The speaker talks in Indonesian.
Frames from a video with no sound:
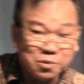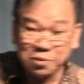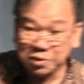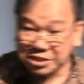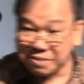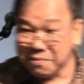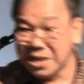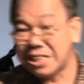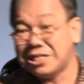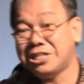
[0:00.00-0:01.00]
Saya
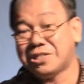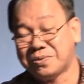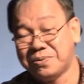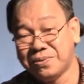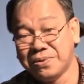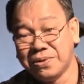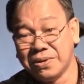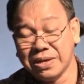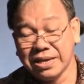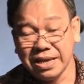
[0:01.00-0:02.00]
melihat di situ.
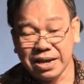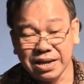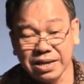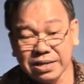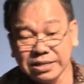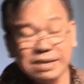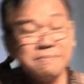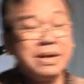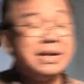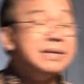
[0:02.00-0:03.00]
Ya, saya
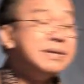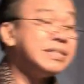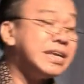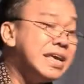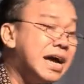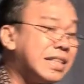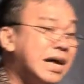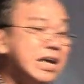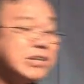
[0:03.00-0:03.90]
teringat akan